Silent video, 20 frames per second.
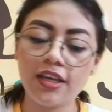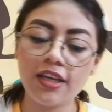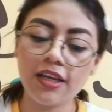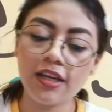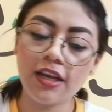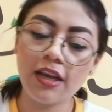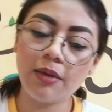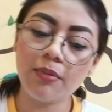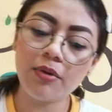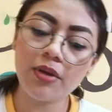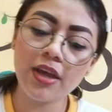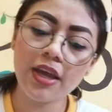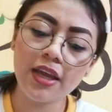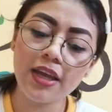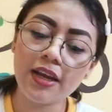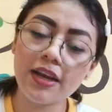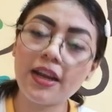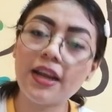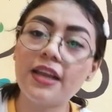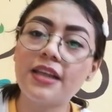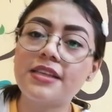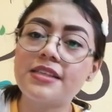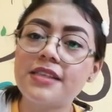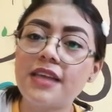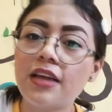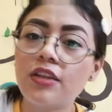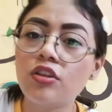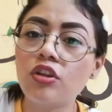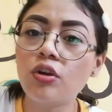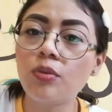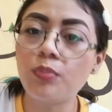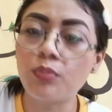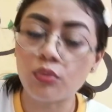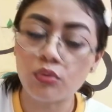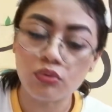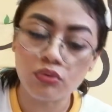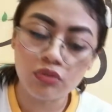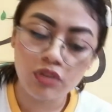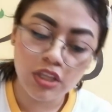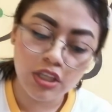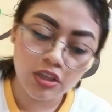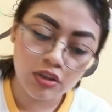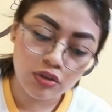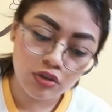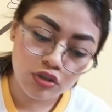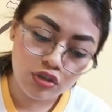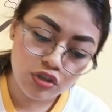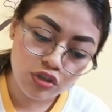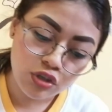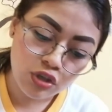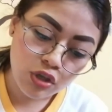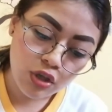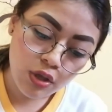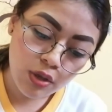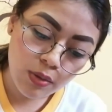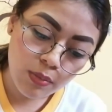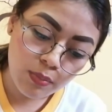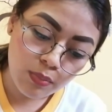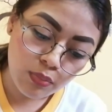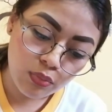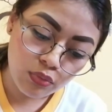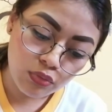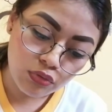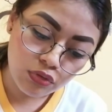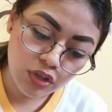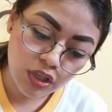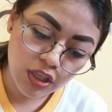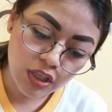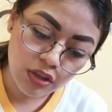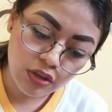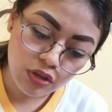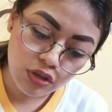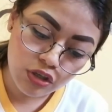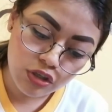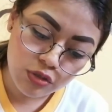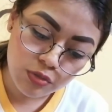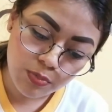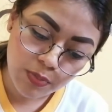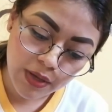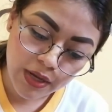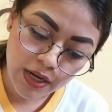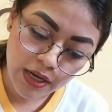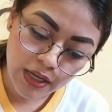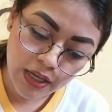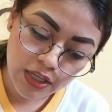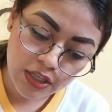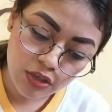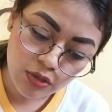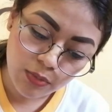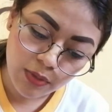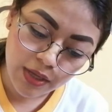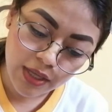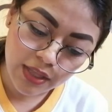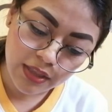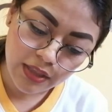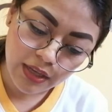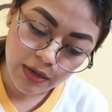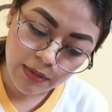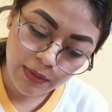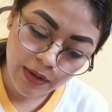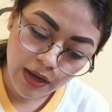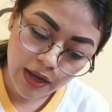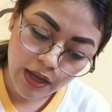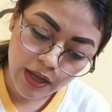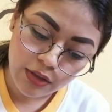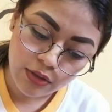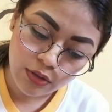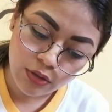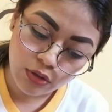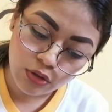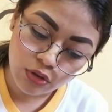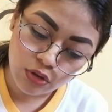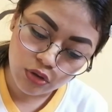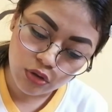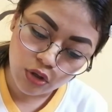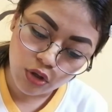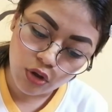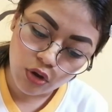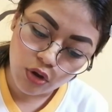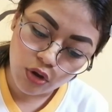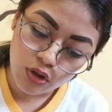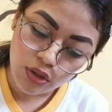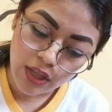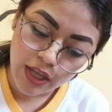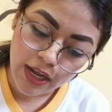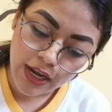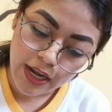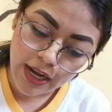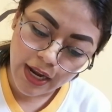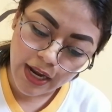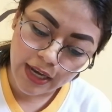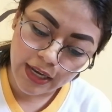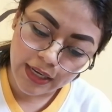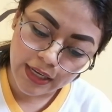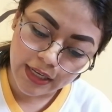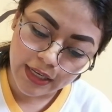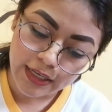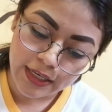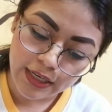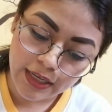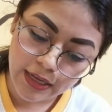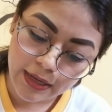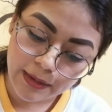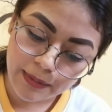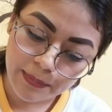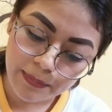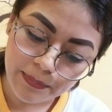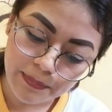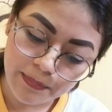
le voy a ir realizando puntitos puntitos para que yo vaya trabajando toda la línea